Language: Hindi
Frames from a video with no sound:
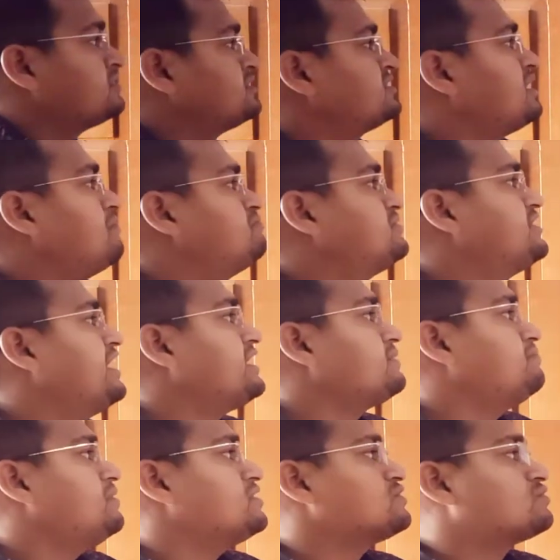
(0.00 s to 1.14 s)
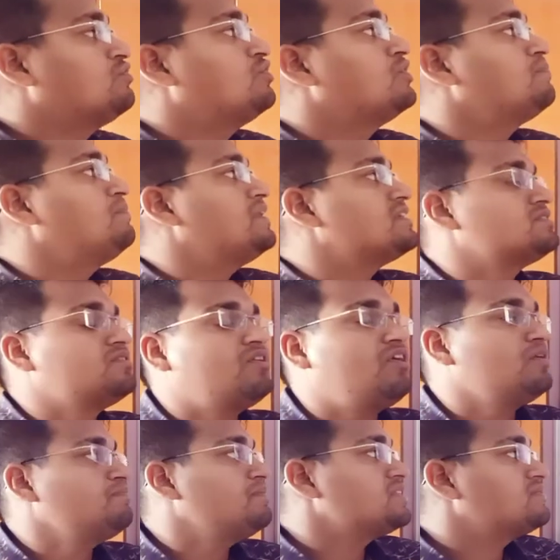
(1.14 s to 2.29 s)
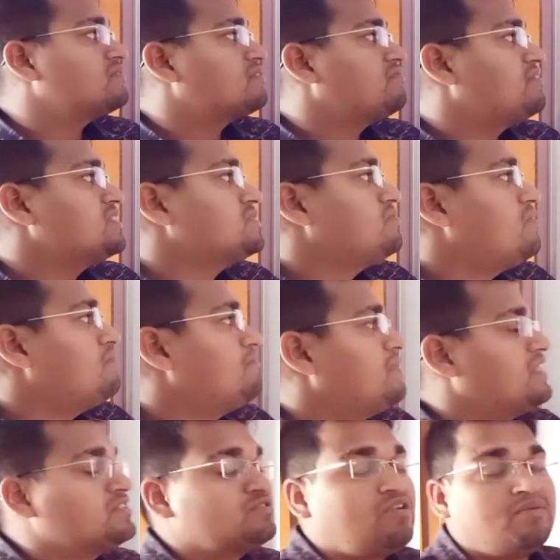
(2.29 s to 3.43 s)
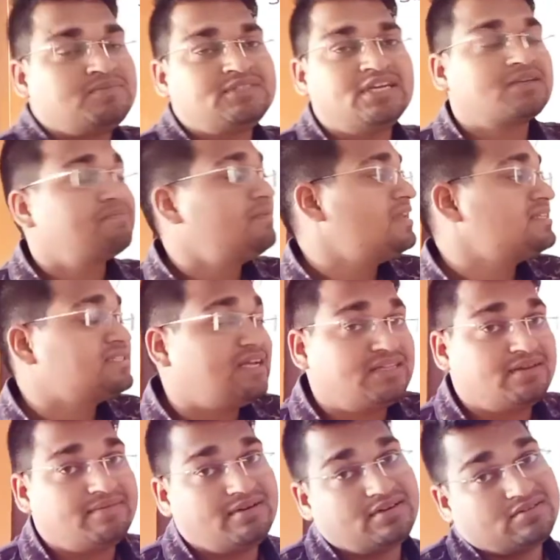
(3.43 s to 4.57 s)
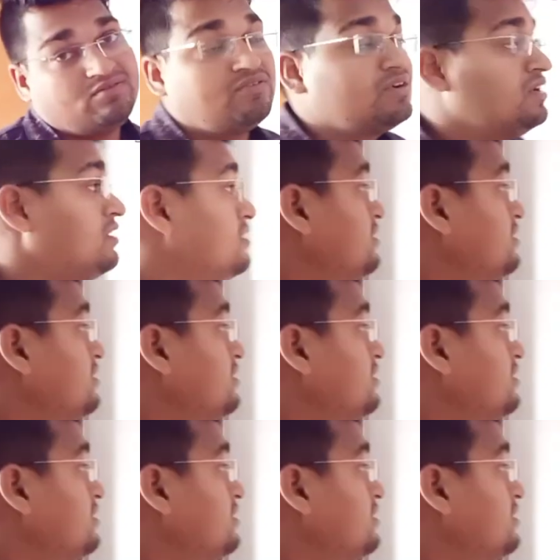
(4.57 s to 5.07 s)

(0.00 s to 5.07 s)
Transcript: सब्जेक्ट प्लस कुड प्लस नॉट प्लस वर्ब फर्स्ट फॉर्म प्लस ऑब्जेक्ट प्लस अदर वर्ड होगा